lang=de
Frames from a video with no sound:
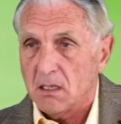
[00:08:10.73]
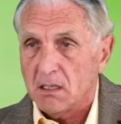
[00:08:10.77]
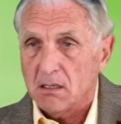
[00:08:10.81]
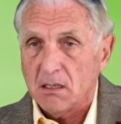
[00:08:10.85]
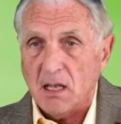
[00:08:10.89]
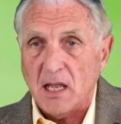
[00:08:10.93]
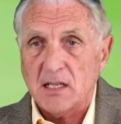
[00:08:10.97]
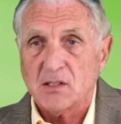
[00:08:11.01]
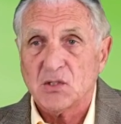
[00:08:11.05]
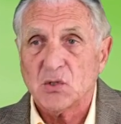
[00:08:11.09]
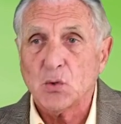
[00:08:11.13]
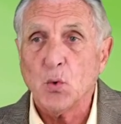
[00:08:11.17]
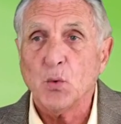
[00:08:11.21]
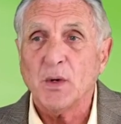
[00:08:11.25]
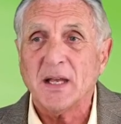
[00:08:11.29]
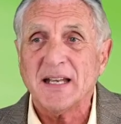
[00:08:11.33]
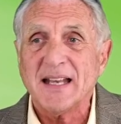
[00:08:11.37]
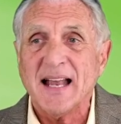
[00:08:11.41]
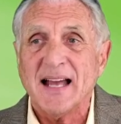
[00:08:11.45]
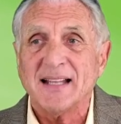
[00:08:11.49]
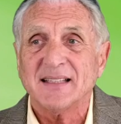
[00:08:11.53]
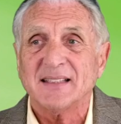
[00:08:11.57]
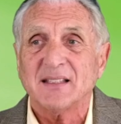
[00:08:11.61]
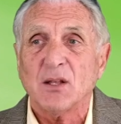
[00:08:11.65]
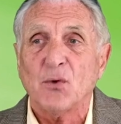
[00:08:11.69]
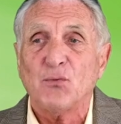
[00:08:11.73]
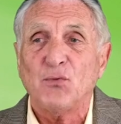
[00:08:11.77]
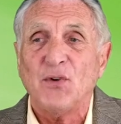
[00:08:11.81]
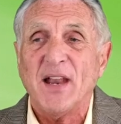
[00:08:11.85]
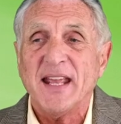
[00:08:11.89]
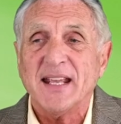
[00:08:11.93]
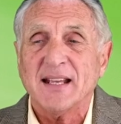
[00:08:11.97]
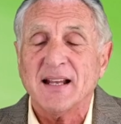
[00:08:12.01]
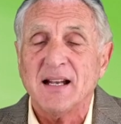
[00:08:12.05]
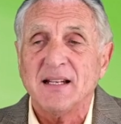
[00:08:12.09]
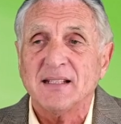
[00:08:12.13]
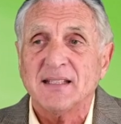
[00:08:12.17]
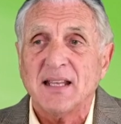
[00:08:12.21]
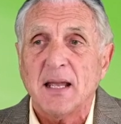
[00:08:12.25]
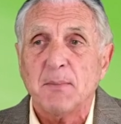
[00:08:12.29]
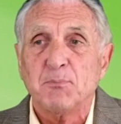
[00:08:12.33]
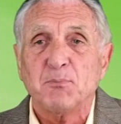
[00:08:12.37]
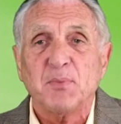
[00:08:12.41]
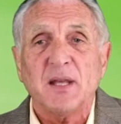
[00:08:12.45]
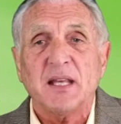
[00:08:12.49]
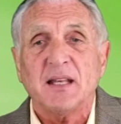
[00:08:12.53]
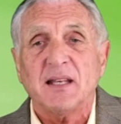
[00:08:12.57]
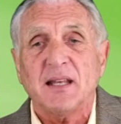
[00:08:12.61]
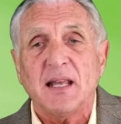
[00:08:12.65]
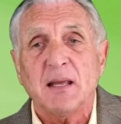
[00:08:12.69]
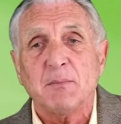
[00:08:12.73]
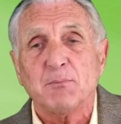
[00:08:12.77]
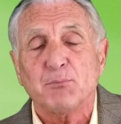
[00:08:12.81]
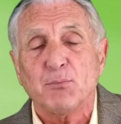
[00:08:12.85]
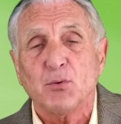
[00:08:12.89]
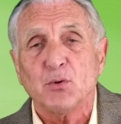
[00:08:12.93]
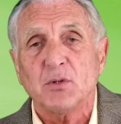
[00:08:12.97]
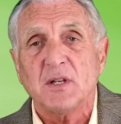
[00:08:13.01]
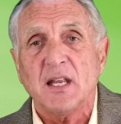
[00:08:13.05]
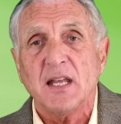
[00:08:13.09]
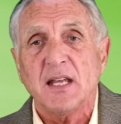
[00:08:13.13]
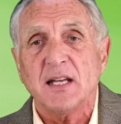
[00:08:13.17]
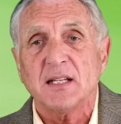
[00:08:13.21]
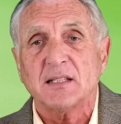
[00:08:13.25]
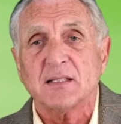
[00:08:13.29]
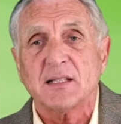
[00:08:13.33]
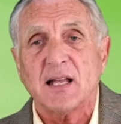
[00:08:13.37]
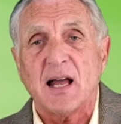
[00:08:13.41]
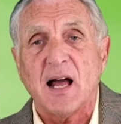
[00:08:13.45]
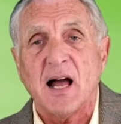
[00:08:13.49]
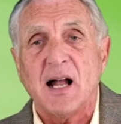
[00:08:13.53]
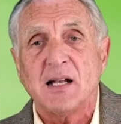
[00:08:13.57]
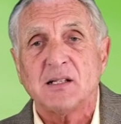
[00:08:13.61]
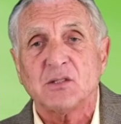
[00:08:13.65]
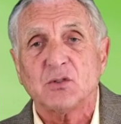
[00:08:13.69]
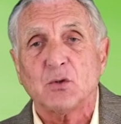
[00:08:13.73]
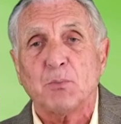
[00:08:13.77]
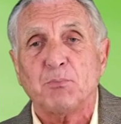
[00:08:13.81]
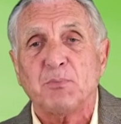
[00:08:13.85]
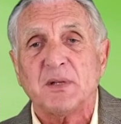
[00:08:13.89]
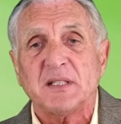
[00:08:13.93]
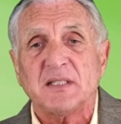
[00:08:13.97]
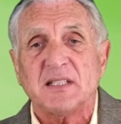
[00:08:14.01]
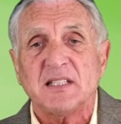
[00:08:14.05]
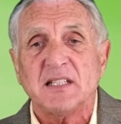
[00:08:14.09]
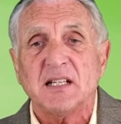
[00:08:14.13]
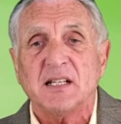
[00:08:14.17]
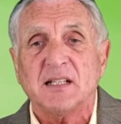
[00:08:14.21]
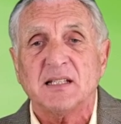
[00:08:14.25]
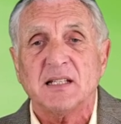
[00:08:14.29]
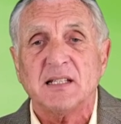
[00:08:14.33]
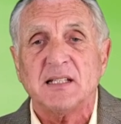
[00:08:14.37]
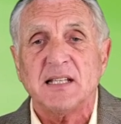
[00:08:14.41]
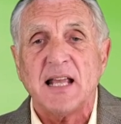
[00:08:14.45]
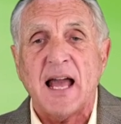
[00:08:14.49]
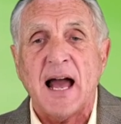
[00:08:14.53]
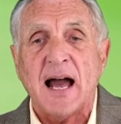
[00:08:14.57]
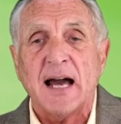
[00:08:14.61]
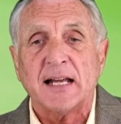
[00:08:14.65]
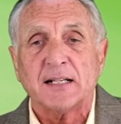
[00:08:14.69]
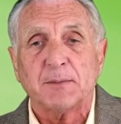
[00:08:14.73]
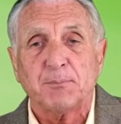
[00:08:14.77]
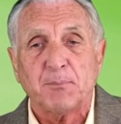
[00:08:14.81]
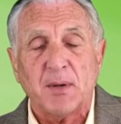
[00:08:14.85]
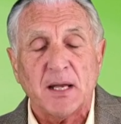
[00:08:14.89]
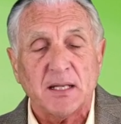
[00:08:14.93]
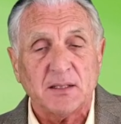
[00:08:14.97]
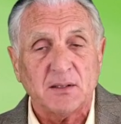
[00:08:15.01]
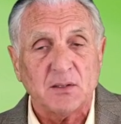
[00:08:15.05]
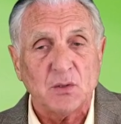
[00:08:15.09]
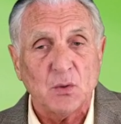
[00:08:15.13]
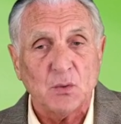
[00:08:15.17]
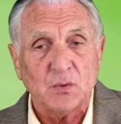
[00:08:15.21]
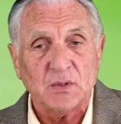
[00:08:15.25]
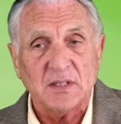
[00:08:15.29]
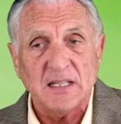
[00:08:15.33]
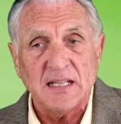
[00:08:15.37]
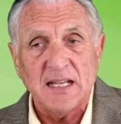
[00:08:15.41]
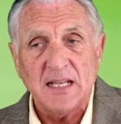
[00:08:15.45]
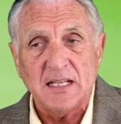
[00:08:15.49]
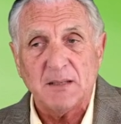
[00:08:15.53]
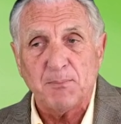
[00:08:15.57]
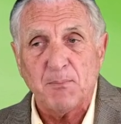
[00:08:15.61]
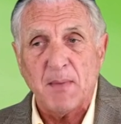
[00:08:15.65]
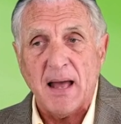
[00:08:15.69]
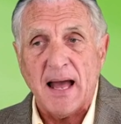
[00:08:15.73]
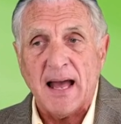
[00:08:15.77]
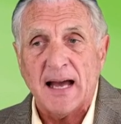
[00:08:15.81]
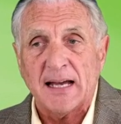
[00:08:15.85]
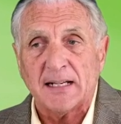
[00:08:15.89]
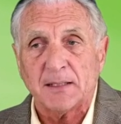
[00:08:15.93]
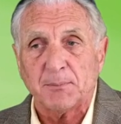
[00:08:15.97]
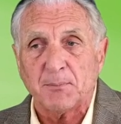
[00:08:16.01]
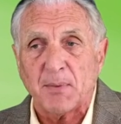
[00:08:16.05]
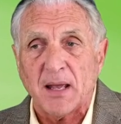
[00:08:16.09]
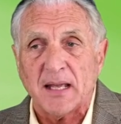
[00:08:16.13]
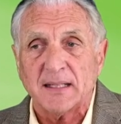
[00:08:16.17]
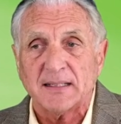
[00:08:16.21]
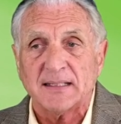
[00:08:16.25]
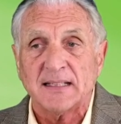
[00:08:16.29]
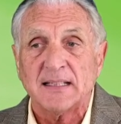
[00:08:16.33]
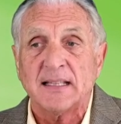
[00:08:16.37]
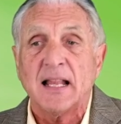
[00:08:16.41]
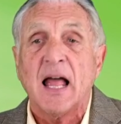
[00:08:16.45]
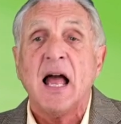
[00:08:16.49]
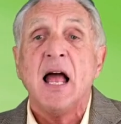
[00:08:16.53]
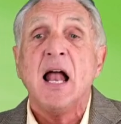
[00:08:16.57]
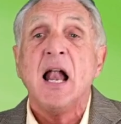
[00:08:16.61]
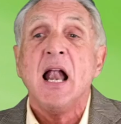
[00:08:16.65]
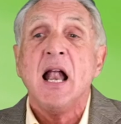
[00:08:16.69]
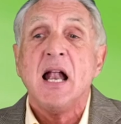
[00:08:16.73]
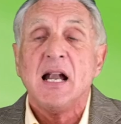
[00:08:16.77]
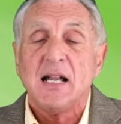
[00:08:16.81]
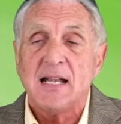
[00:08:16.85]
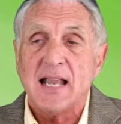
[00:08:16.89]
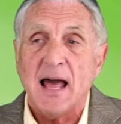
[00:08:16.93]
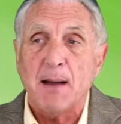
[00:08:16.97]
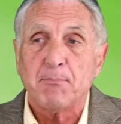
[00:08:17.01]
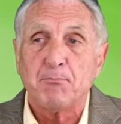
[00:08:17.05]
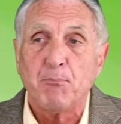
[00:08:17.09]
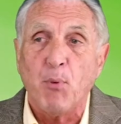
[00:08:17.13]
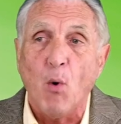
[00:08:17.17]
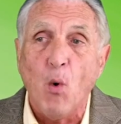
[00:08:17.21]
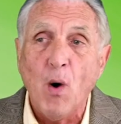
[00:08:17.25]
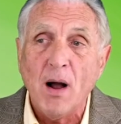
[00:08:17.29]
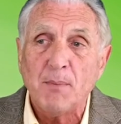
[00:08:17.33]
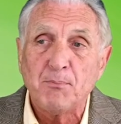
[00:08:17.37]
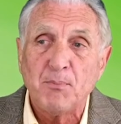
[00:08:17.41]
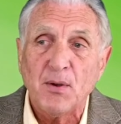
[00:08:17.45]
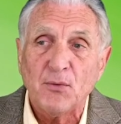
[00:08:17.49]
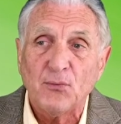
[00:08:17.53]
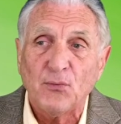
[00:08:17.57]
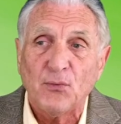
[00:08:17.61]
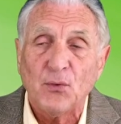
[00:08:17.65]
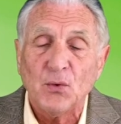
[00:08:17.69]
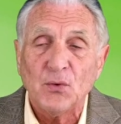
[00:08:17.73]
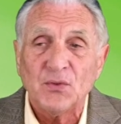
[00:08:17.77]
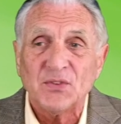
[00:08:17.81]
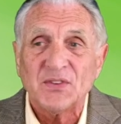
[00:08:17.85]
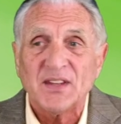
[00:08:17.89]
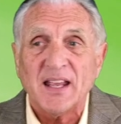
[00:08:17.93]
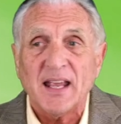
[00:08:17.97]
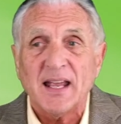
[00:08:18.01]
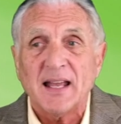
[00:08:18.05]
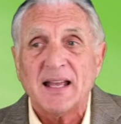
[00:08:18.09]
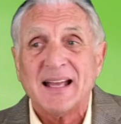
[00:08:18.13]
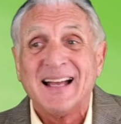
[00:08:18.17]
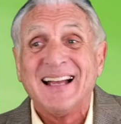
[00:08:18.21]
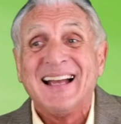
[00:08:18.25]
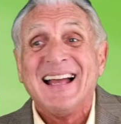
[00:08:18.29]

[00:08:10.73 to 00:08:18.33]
ein sogenannter Fleckerlteppich imponiert, also Bezirke, die arbeiten und nicht mehr arbeiten, Laborbefunde,